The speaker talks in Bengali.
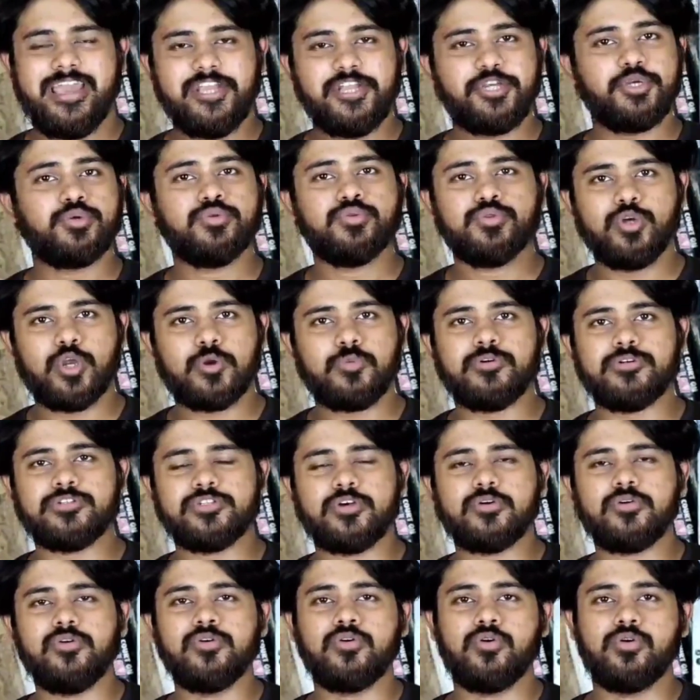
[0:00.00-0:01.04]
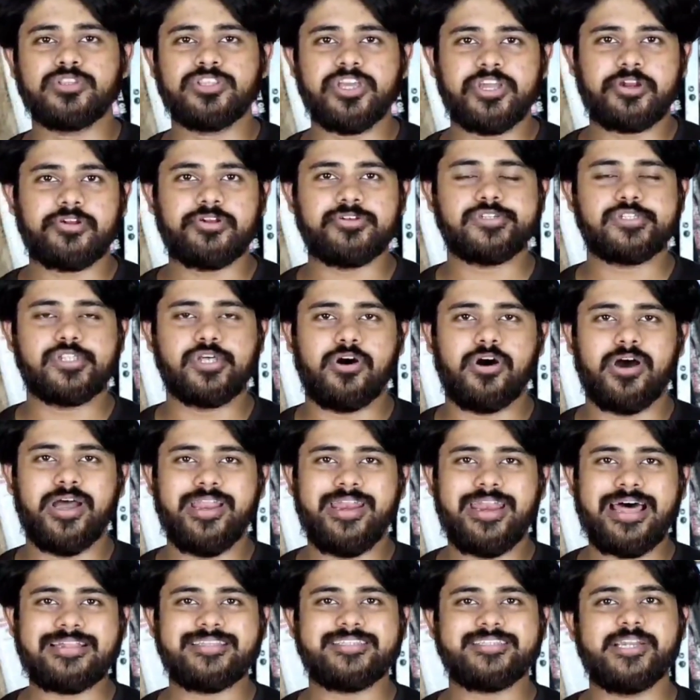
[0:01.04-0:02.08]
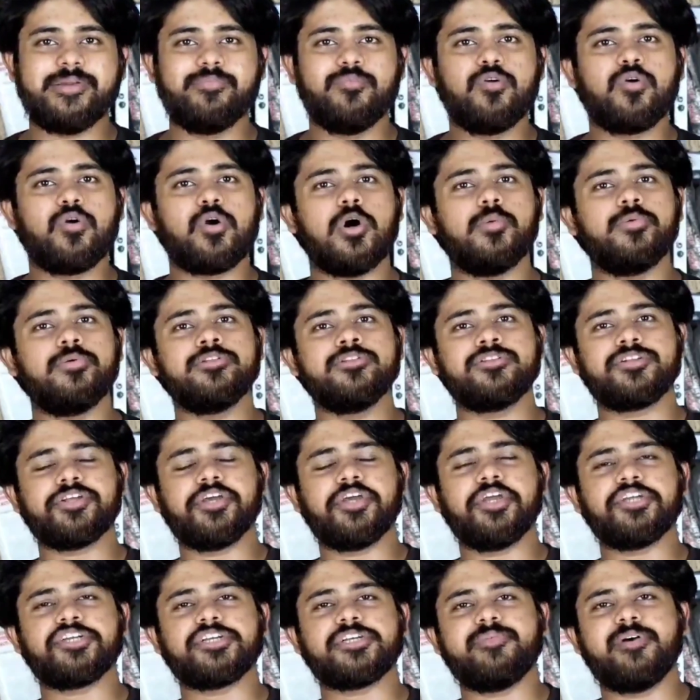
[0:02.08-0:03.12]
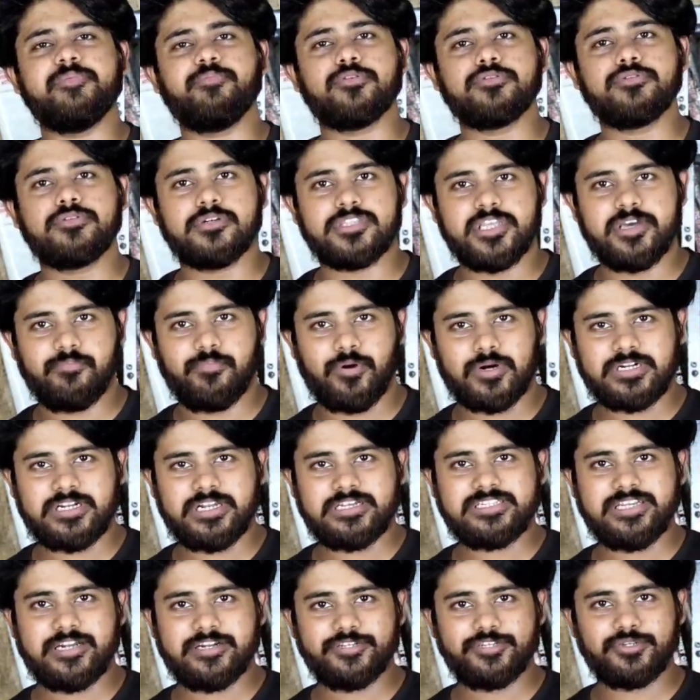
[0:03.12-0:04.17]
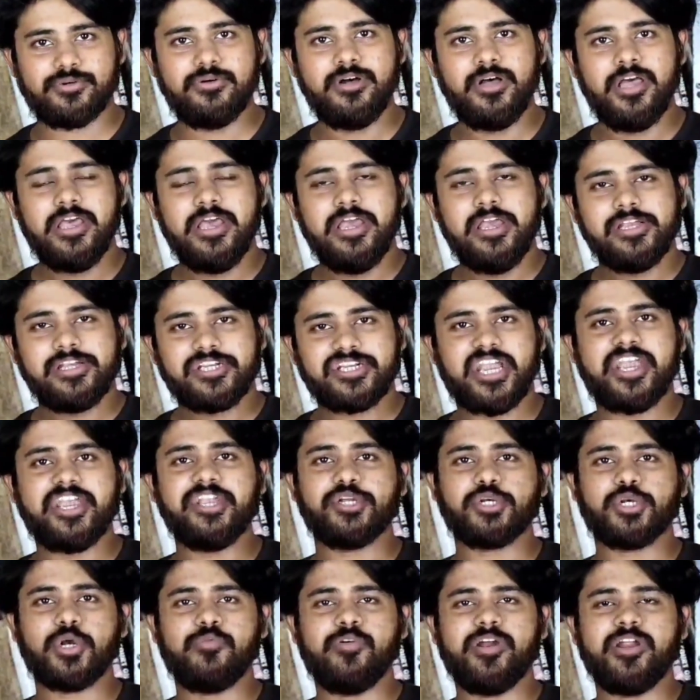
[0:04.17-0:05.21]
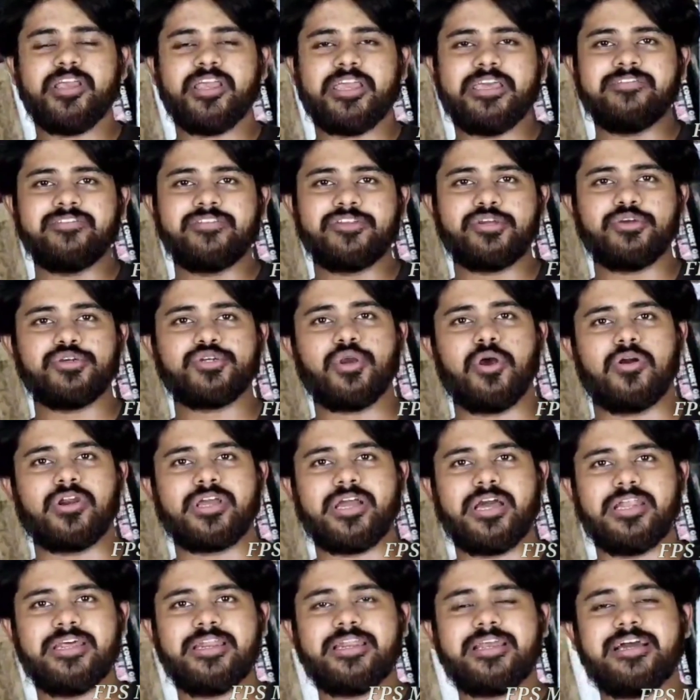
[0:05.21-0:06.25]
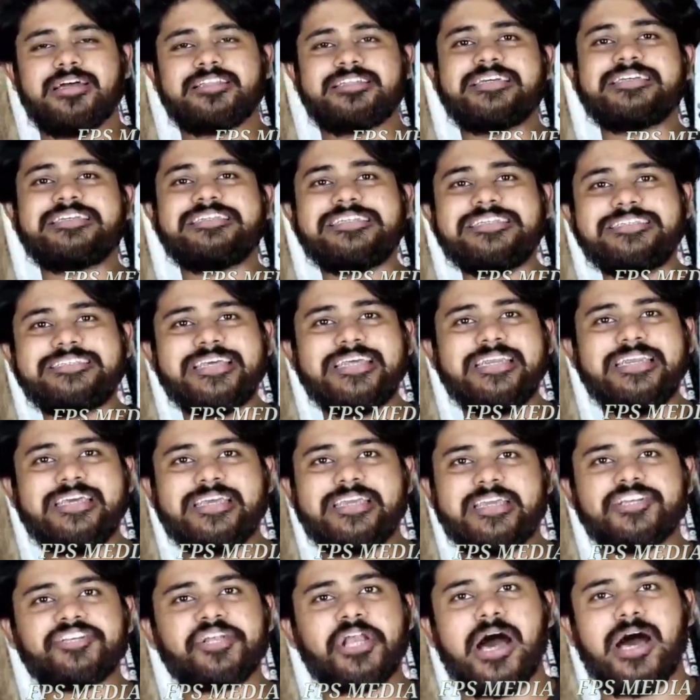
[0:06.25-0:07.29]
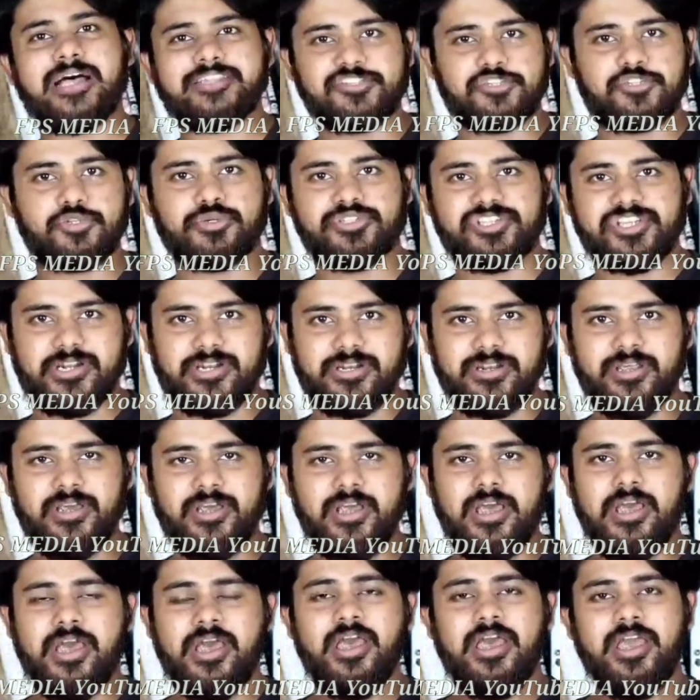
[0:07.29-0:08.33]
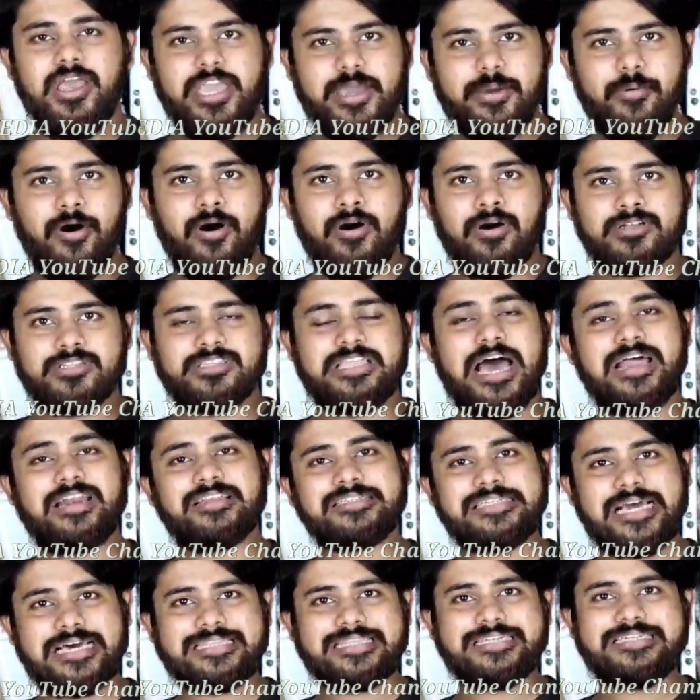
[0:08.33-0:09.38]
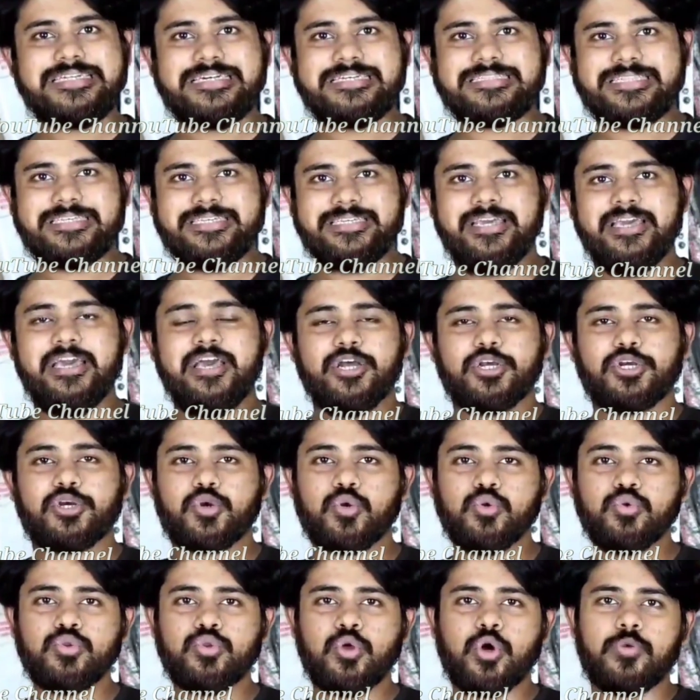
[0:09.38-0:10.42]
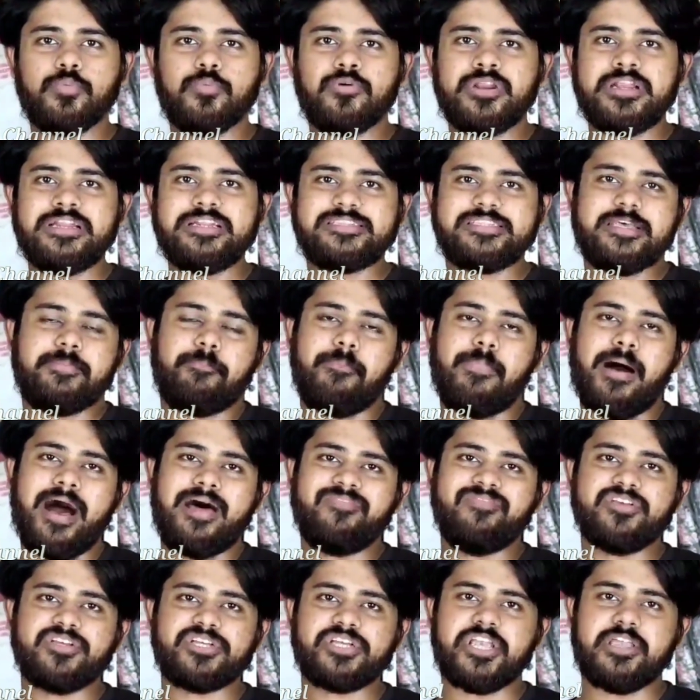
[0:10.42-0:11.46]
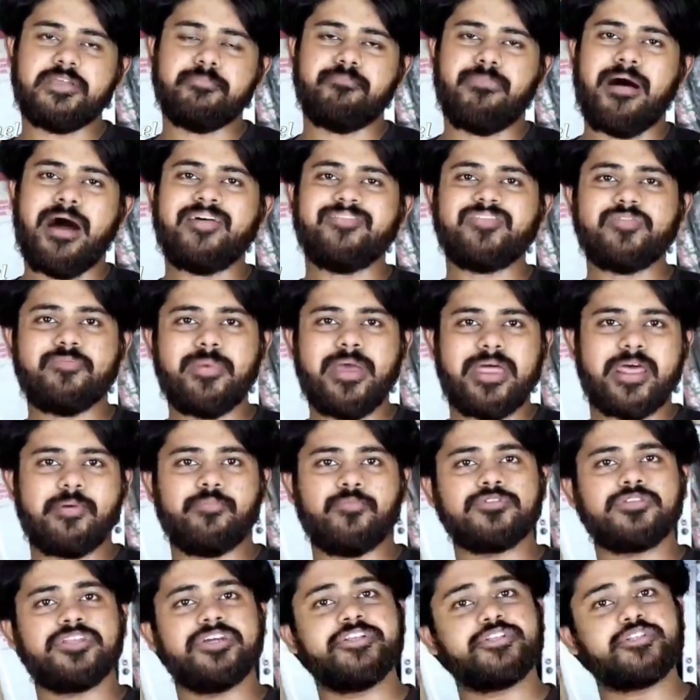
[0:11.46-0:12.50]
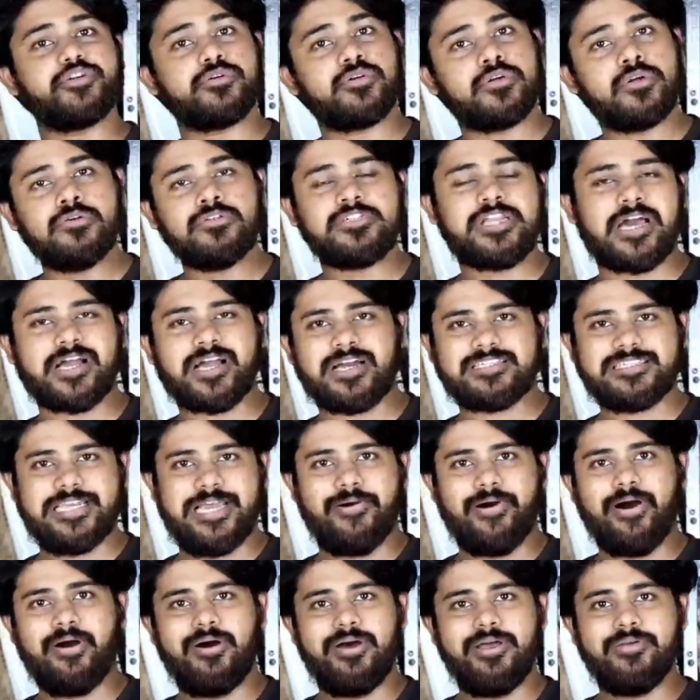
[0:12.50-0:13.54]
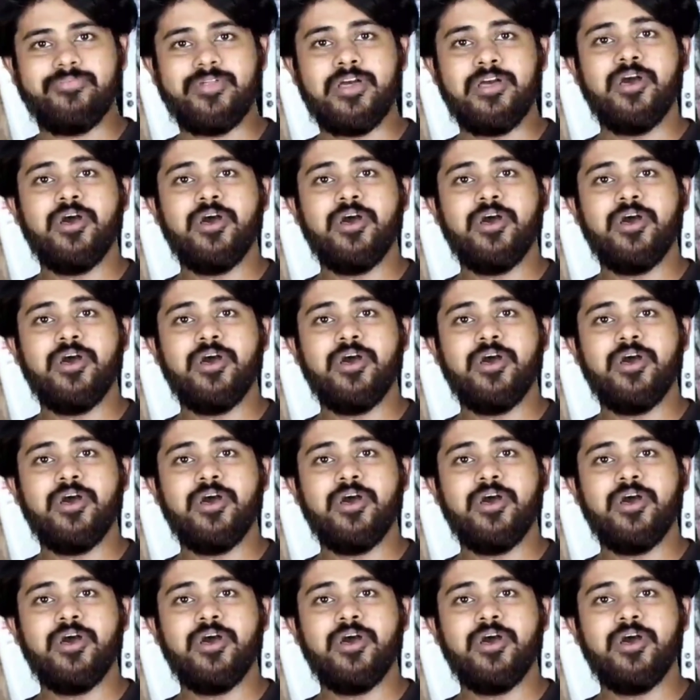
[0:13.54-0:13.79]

এই সুন্দরবন যখন ক্ষতিগ্রস্ত হয় রাজ্যের মুখ্যমন্ত্রী হিসেবে বুদ্ধদেব ভট্টাচার্য সেই সময়ের কেন্দ্রীয় সরকারের কাছে চিঠি লিখে সাহায্য চান এবং তার সাথে সাথেই সুন্দরবনের যে বাঁধ সেই বাঁধ মেরামতির জন্যও টাকা চাওয়া হয়